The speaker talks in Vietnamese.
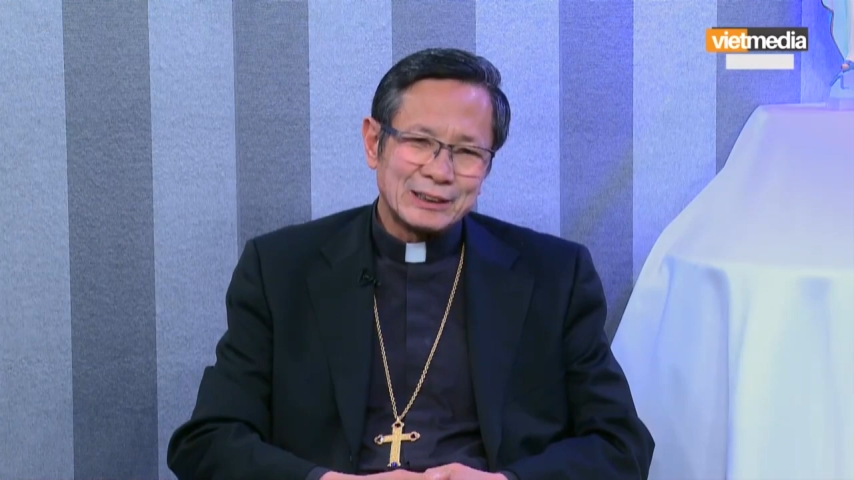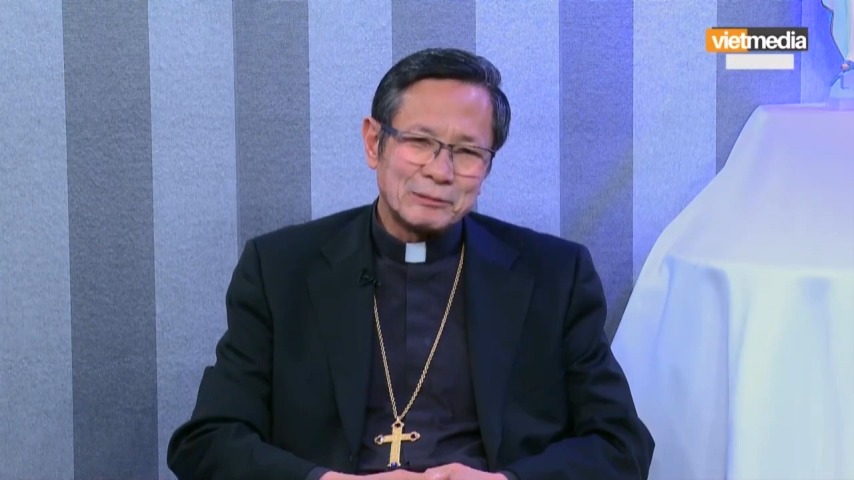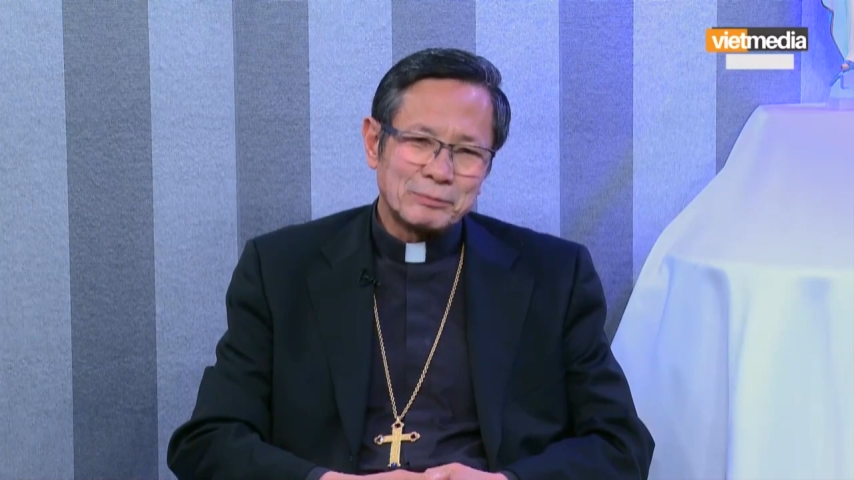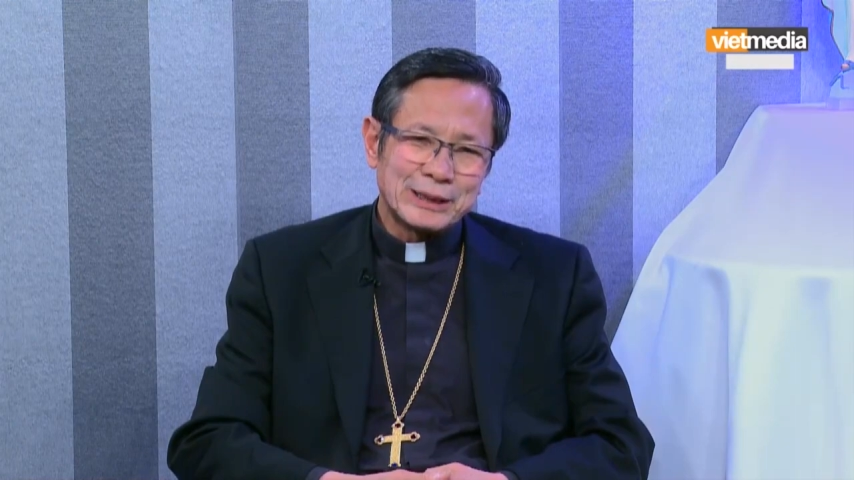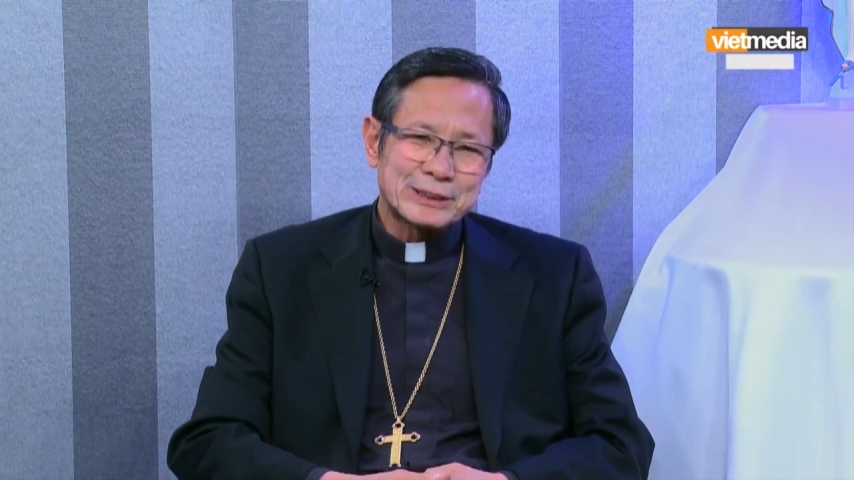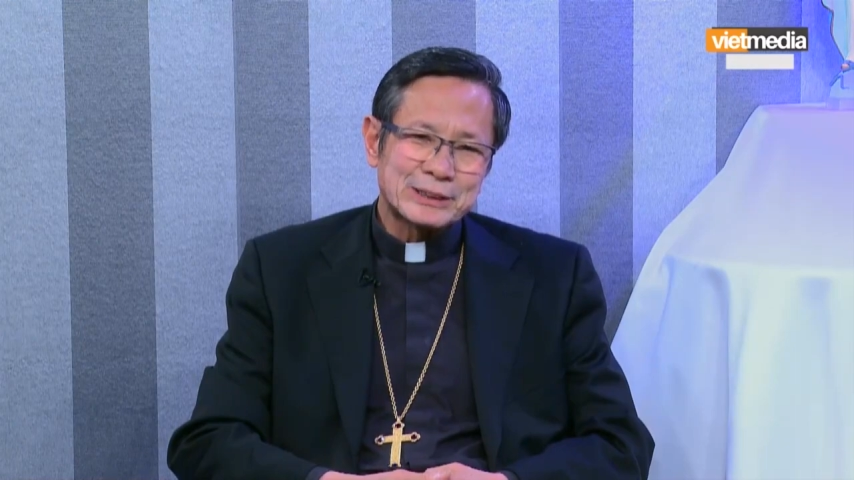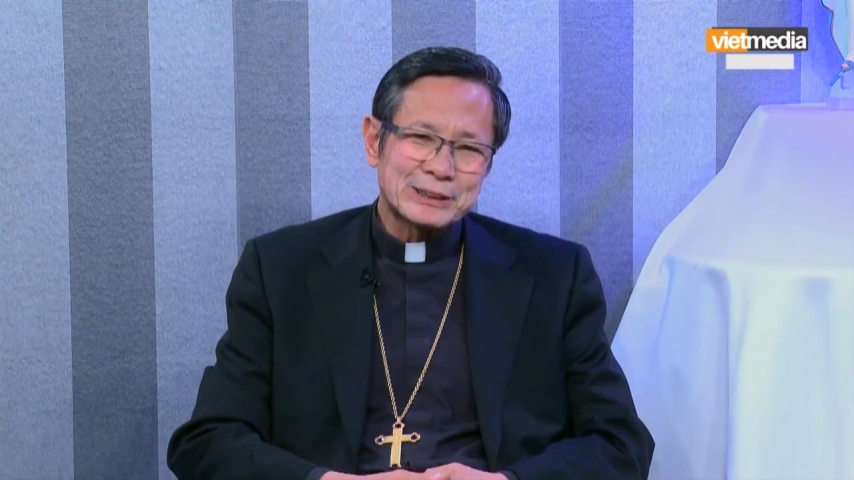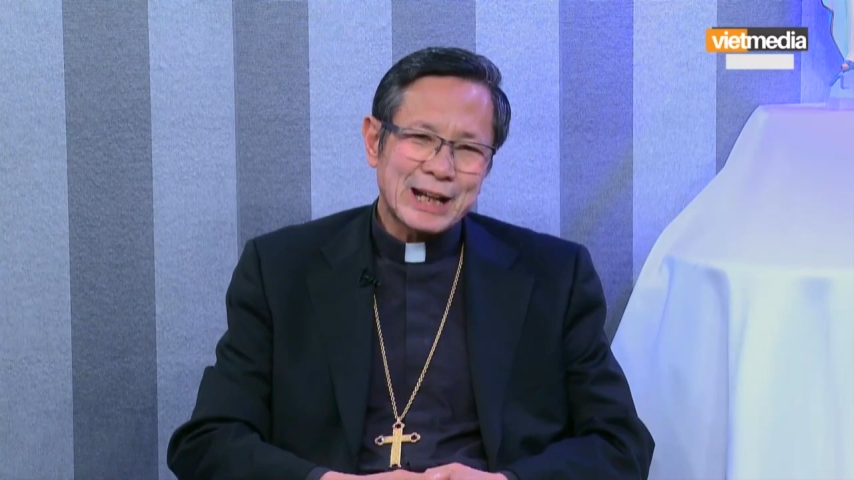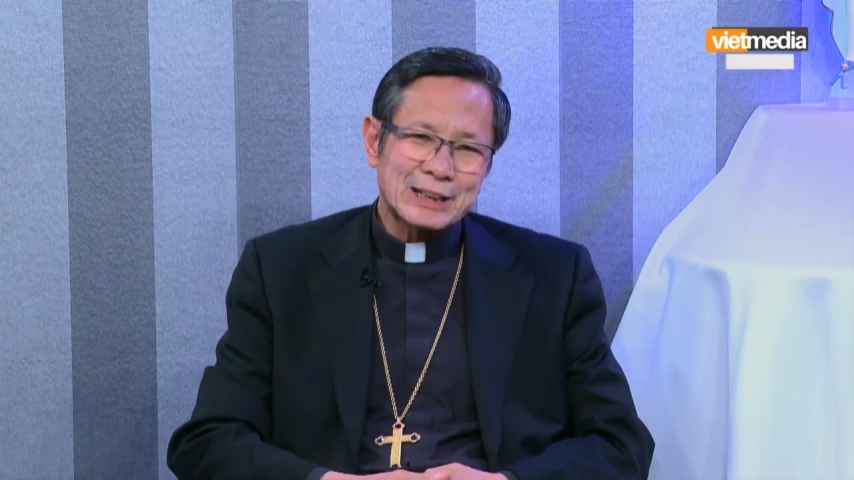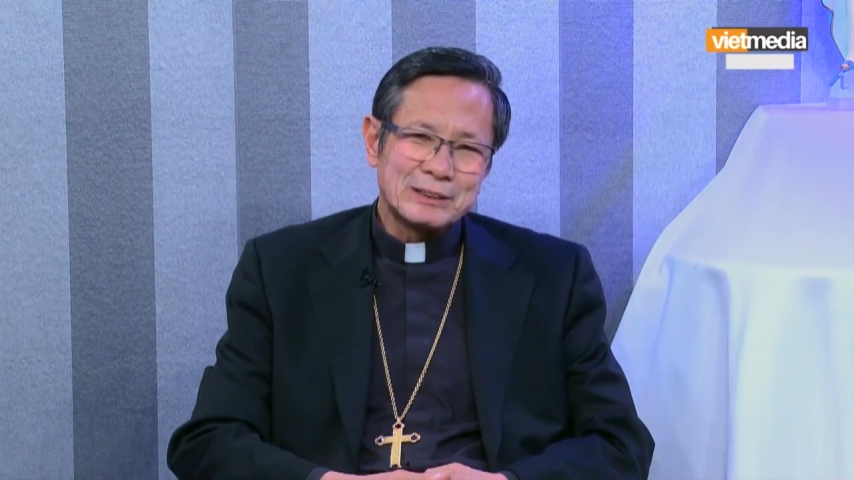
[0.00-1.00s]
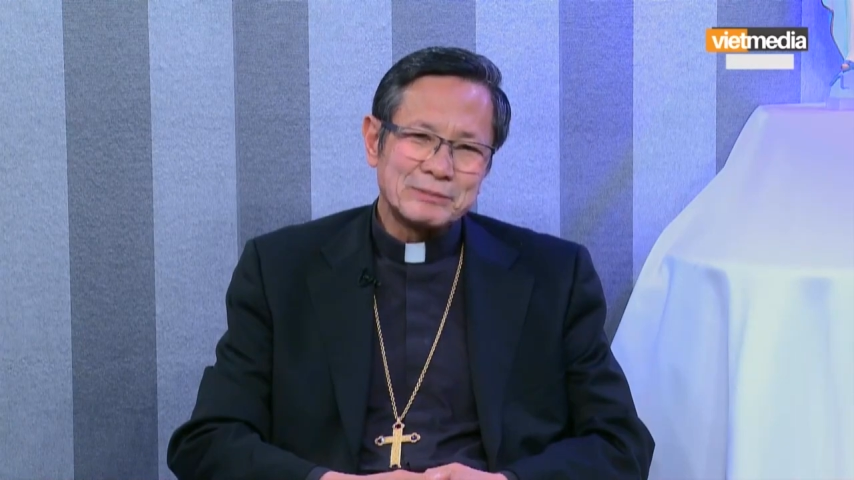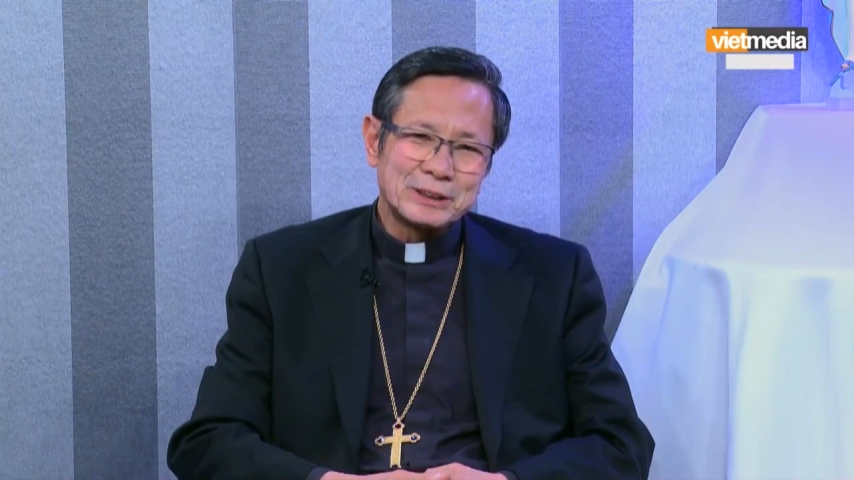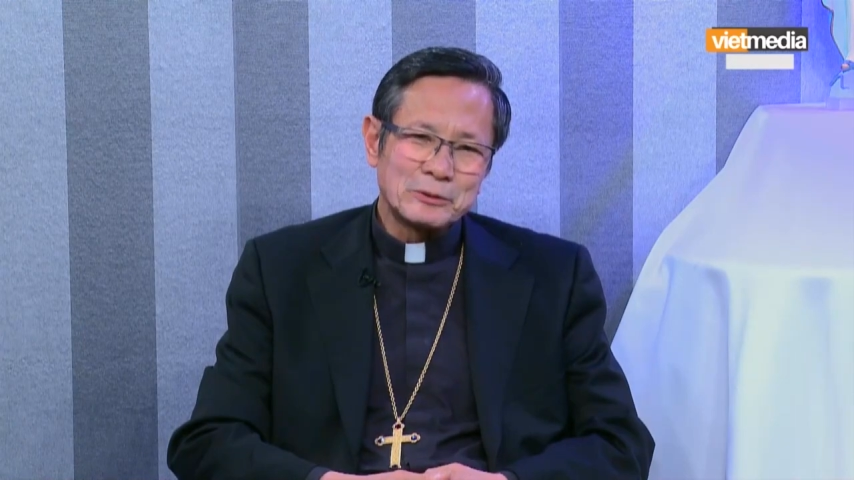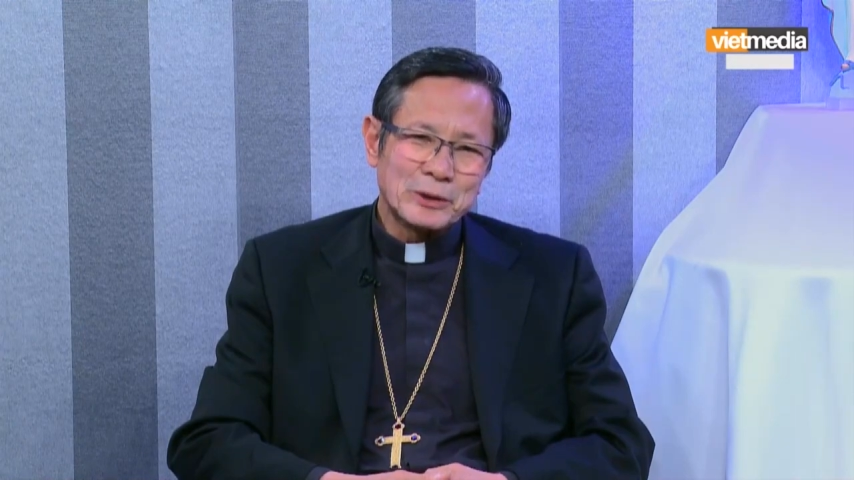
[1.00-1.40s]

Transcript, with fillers: là Blessed Sacrament